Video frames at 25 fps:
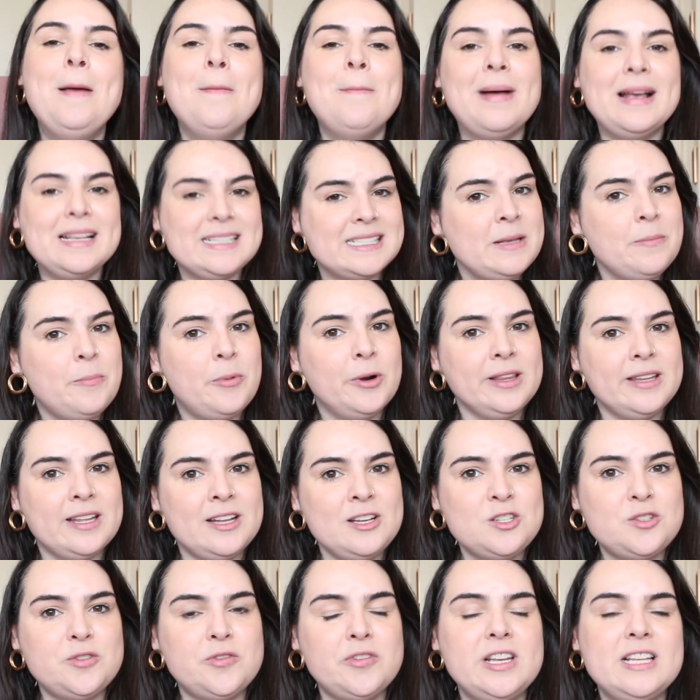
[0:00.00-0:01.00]
Mas é
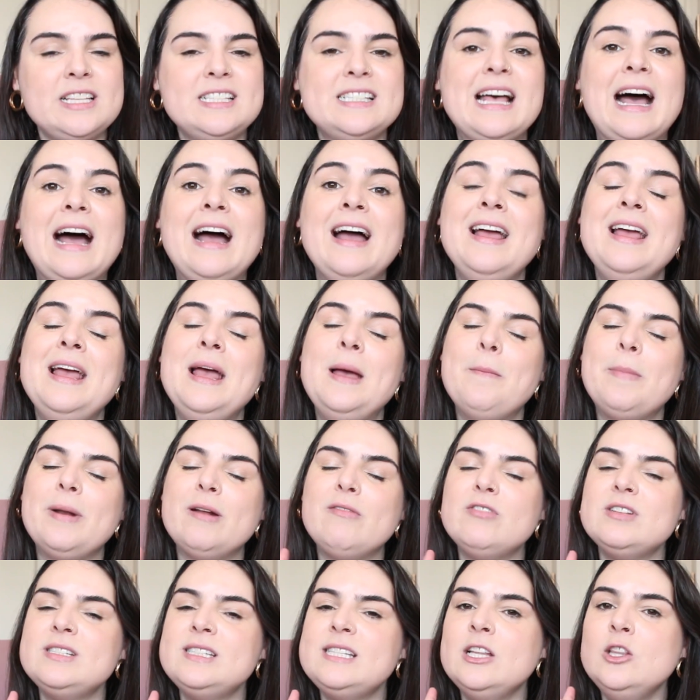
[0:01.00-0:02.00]
importante frisar
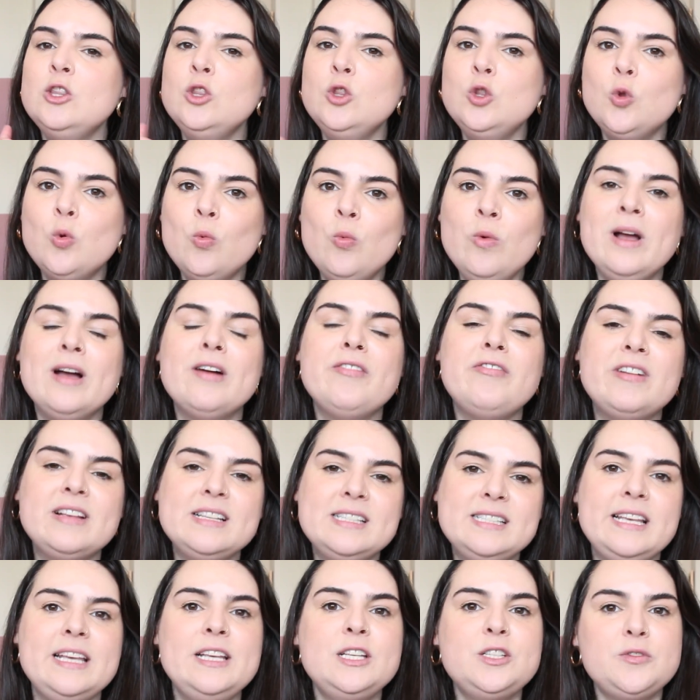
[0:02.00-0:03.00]
para você nunca
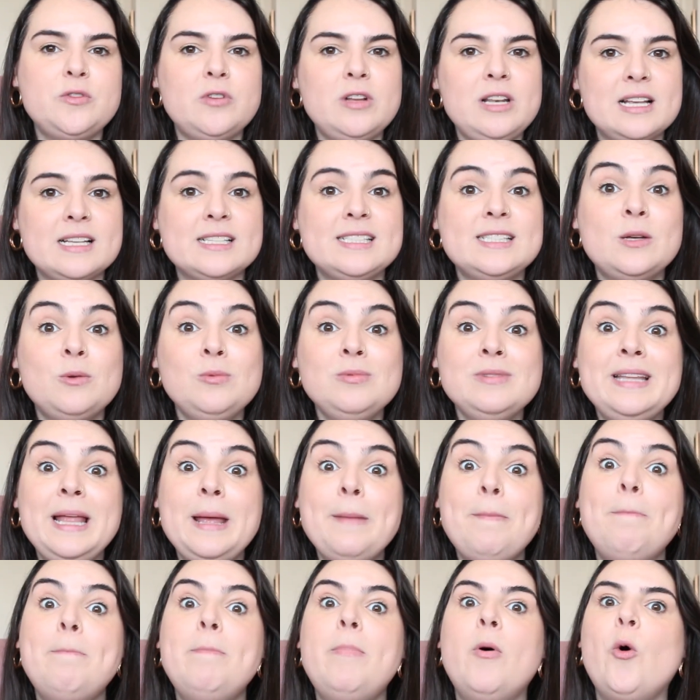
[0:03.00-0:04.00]
fazer esfoliação
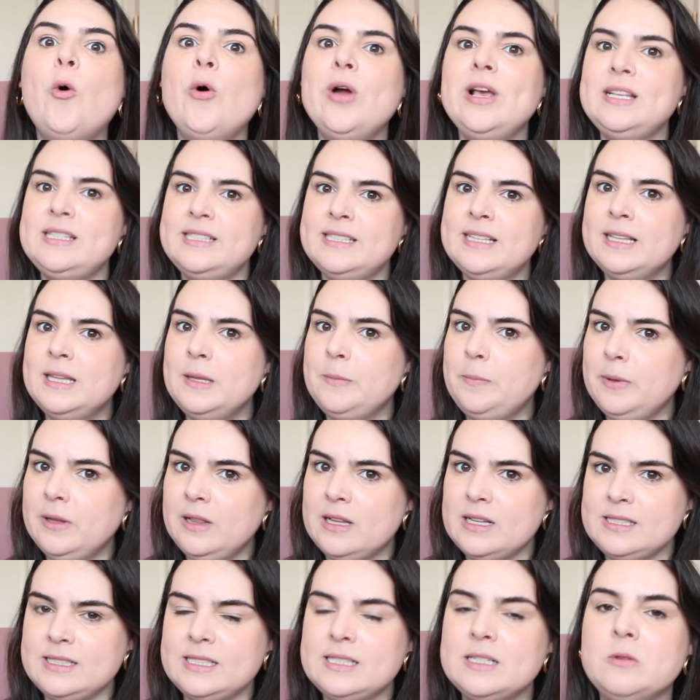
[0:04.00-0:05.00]
depois da
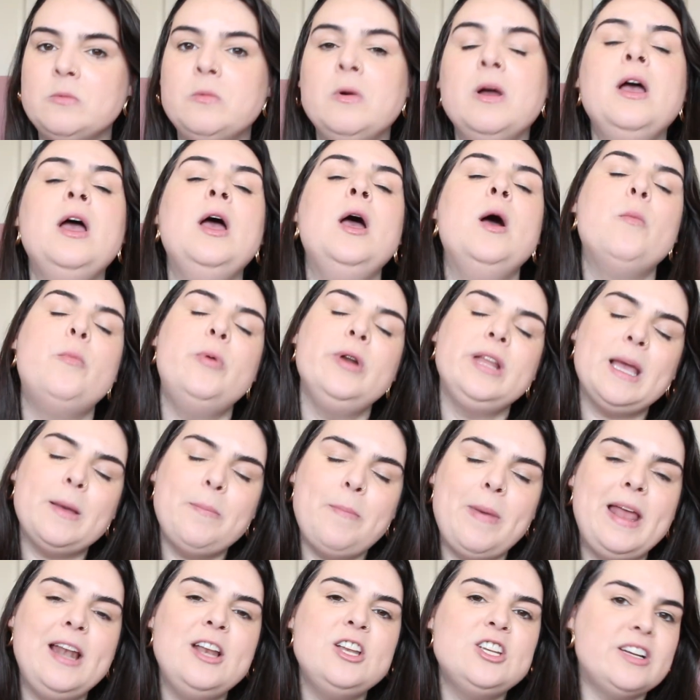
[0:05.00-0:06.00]
depilação, porque a
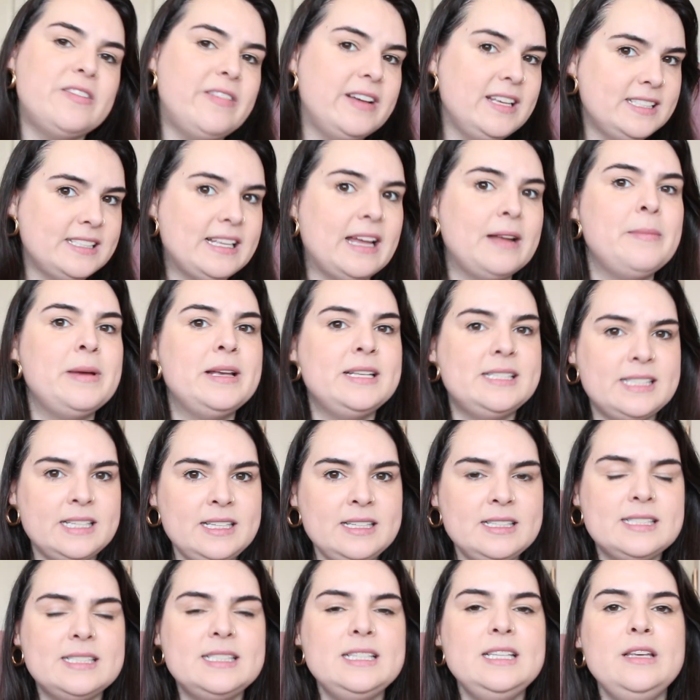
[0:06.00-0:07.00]
pele já vai estar mais
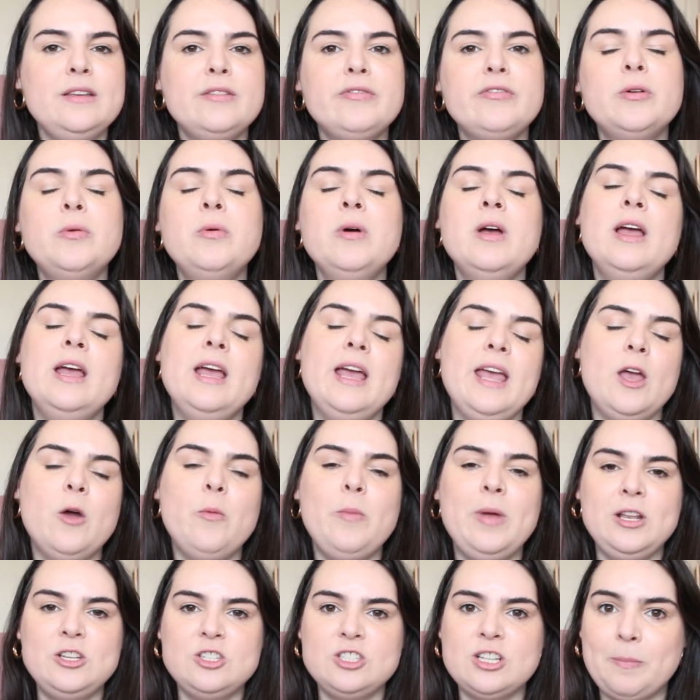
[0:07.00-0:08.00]
sensível,
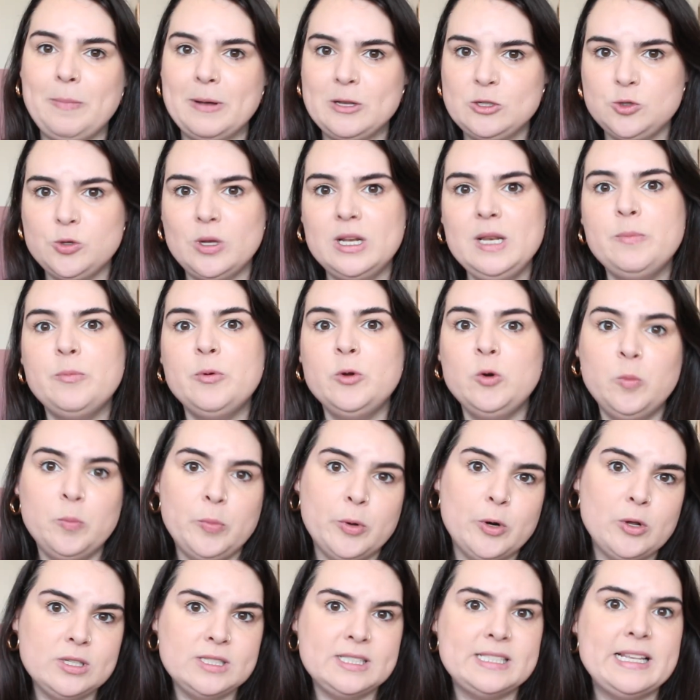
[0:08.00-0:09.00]
realmente já passou ali por um
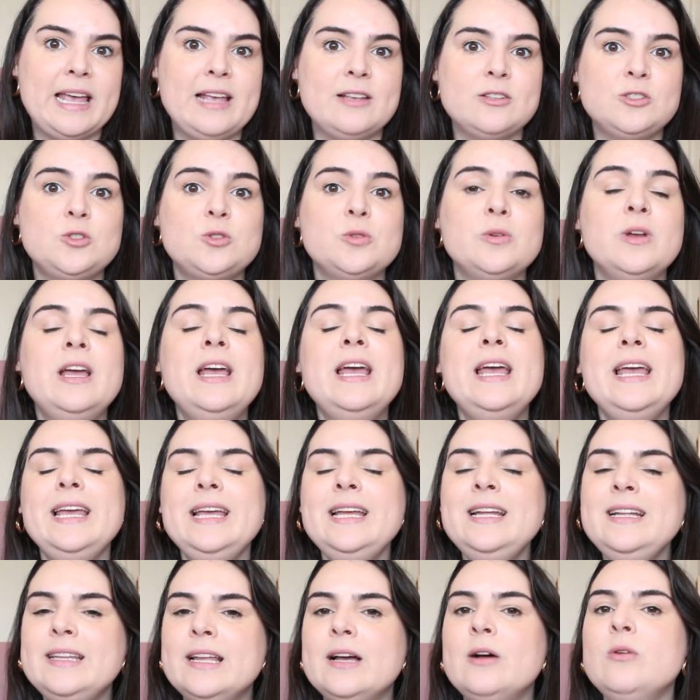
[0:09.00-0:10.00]
processo.
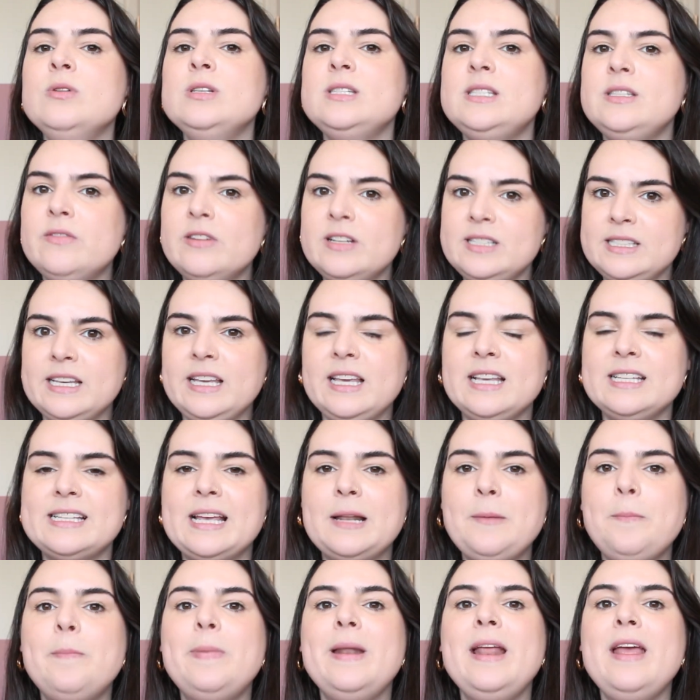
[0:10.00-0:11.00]
Então, se você
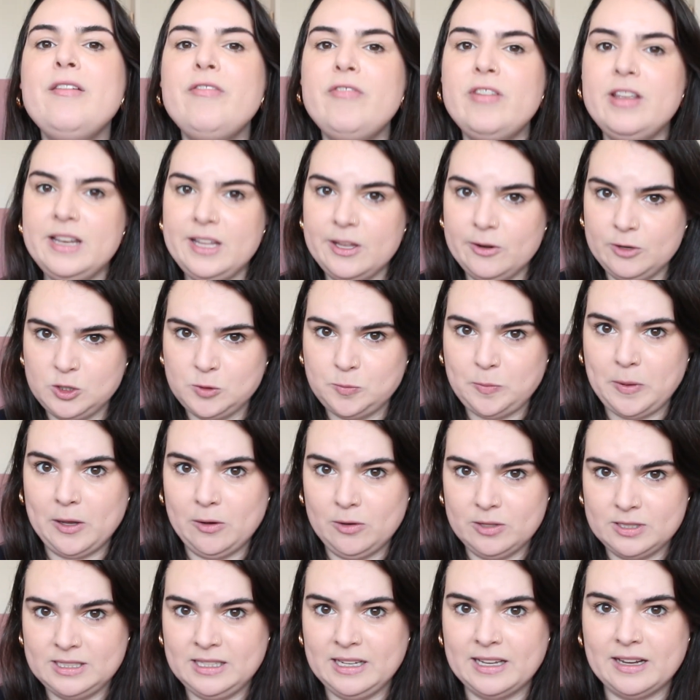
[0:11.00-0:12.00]
quiser prevenir os
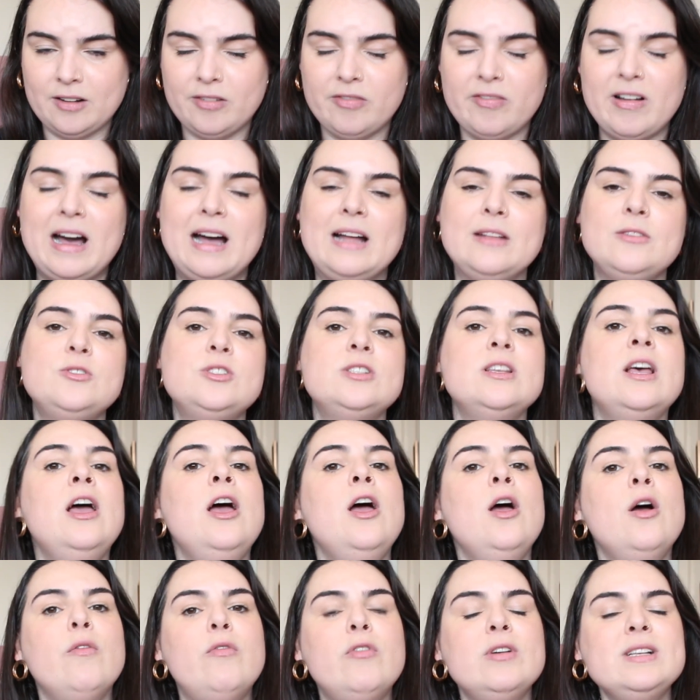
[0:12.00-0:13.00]
pelos encravados,
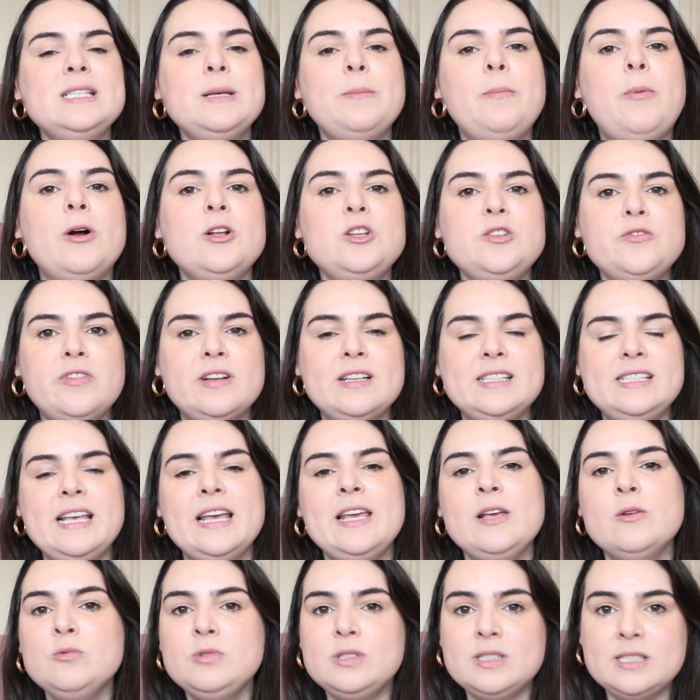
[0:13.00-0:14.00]
você pode fazer
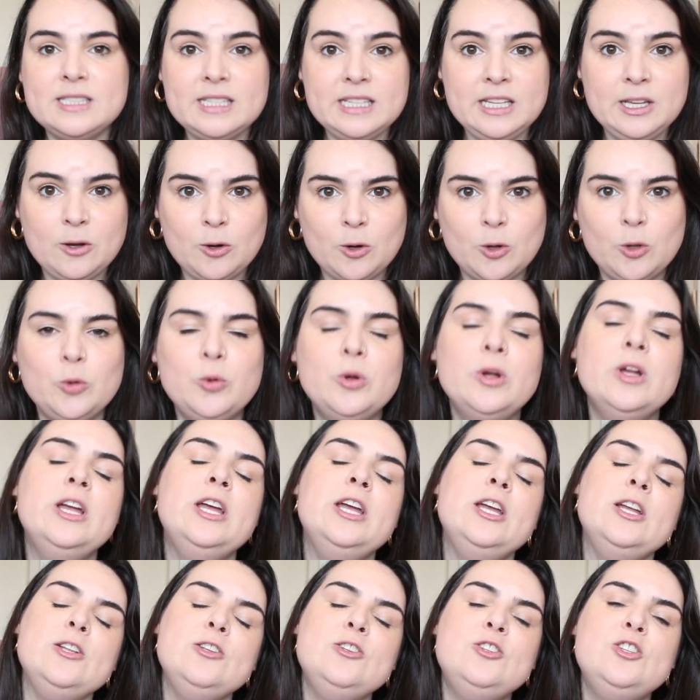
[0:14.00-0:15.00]
aí um ciclo
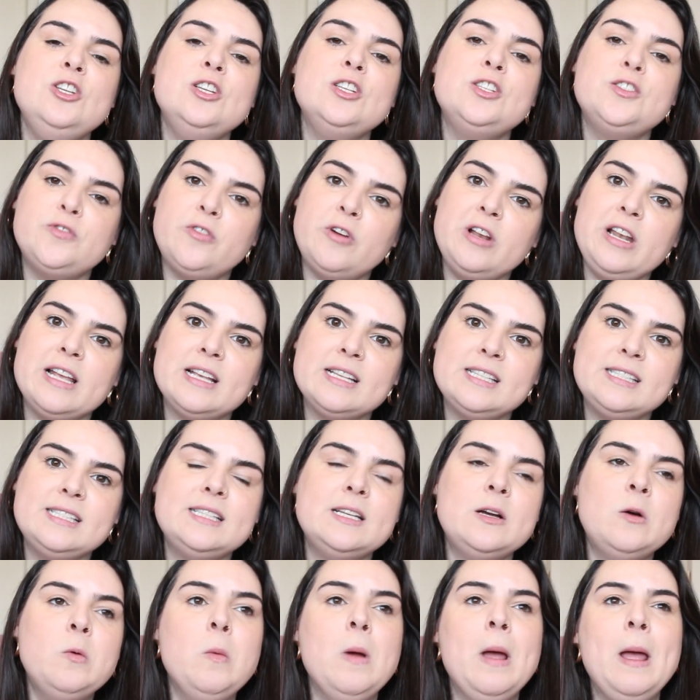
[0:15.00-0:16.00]
de
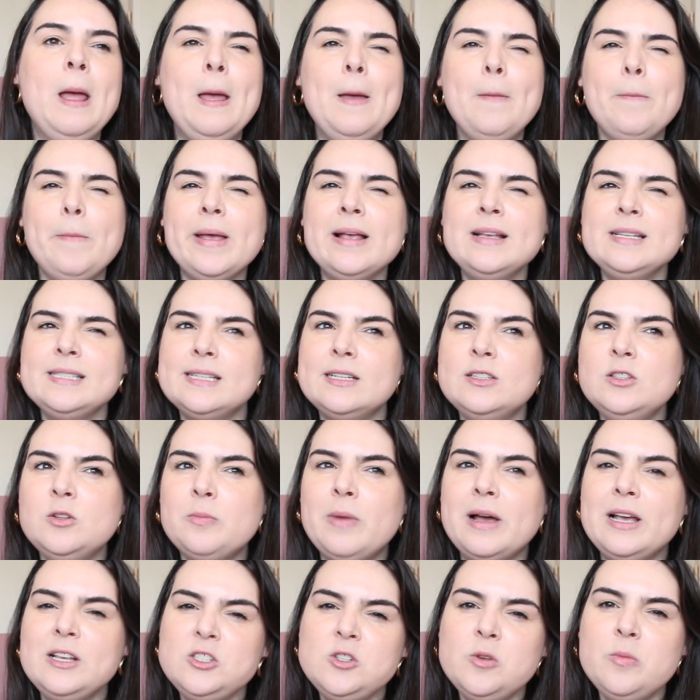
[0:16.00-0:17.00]
esfoliação pensando
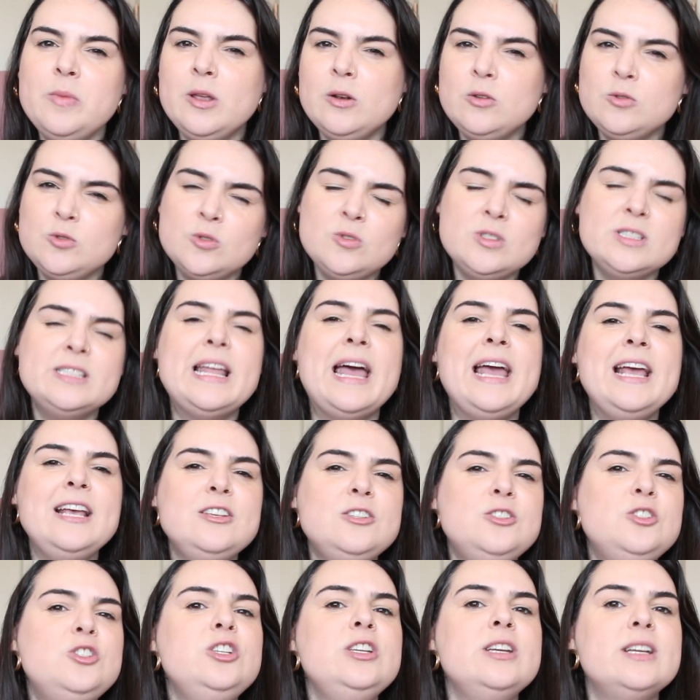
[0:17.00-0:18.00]
mais ou menos uns
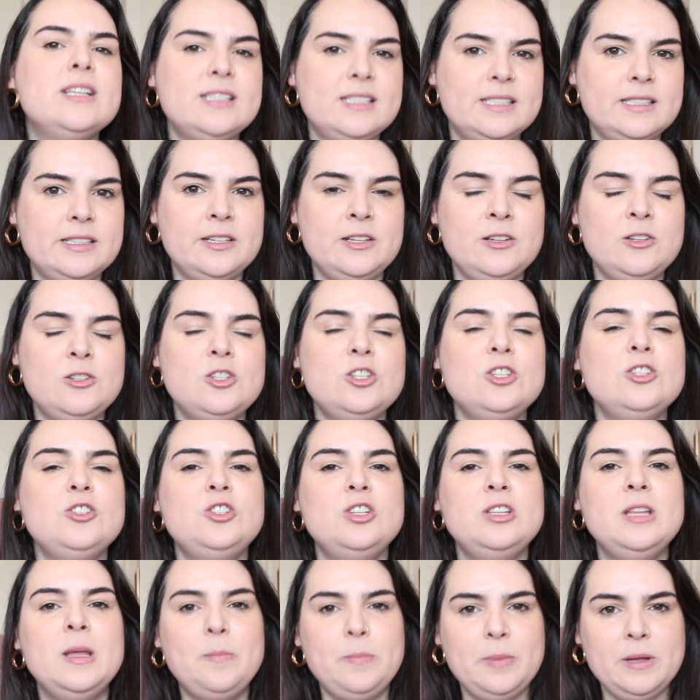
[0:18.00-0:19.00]
10 dias antes
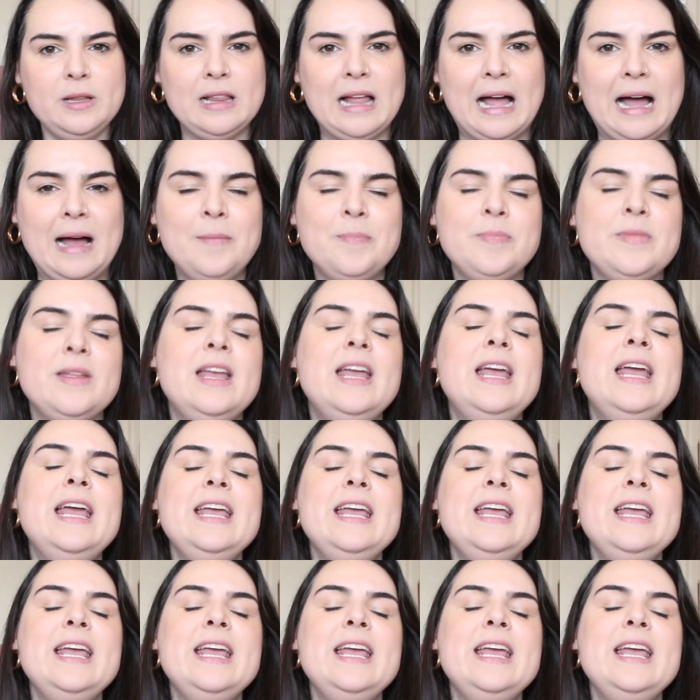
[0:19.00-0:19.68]
de depilar.